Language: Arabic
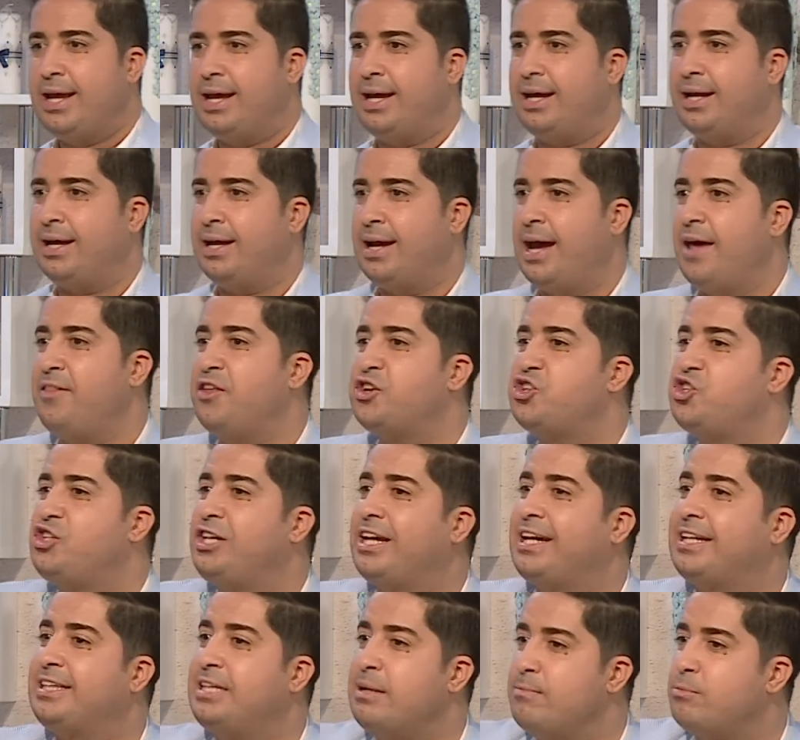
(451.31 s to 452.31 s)
آه، هذا
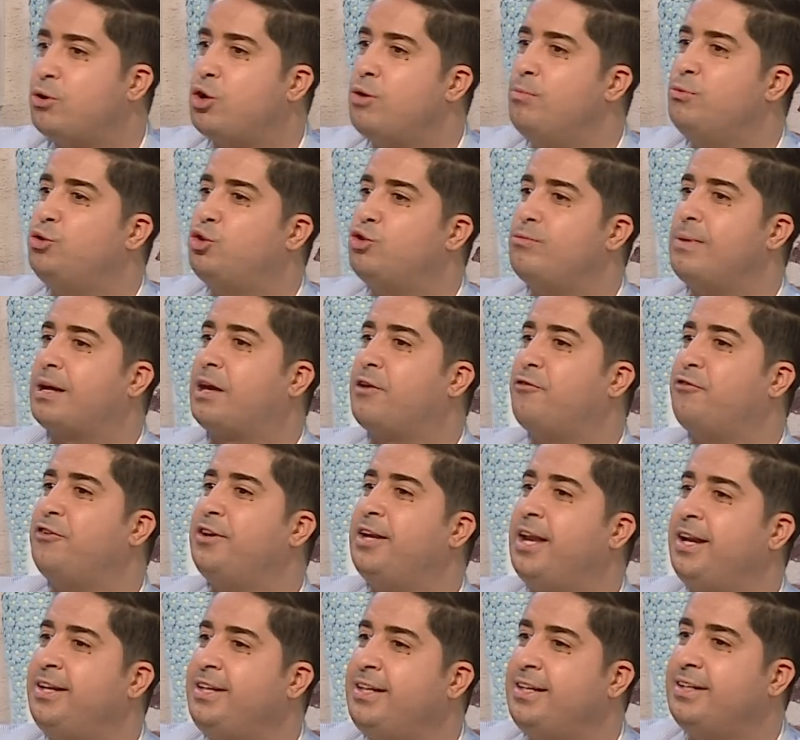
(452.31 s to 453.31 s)
الشيء خدمكم انتم
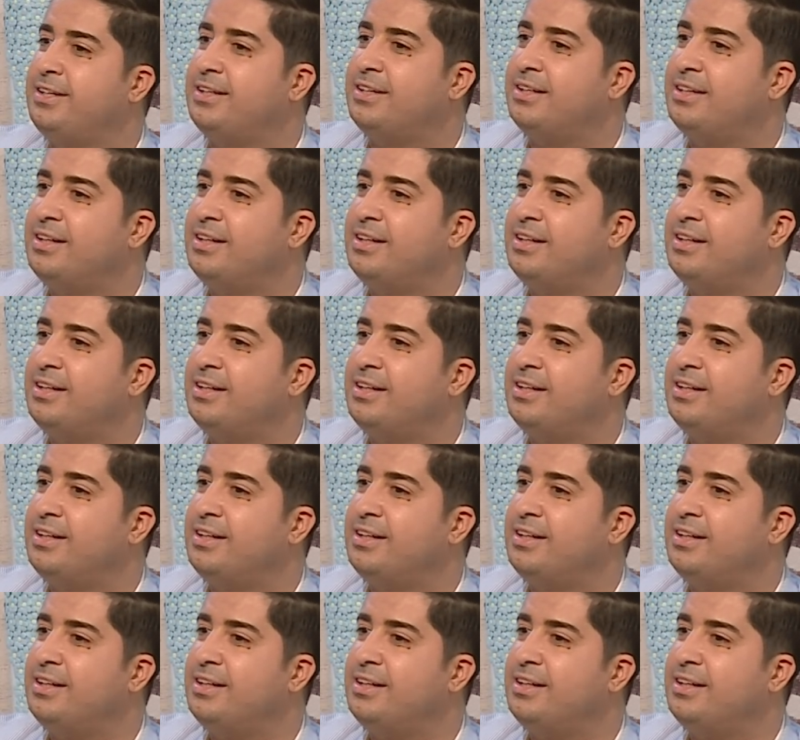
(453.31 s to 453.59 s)
كفنانين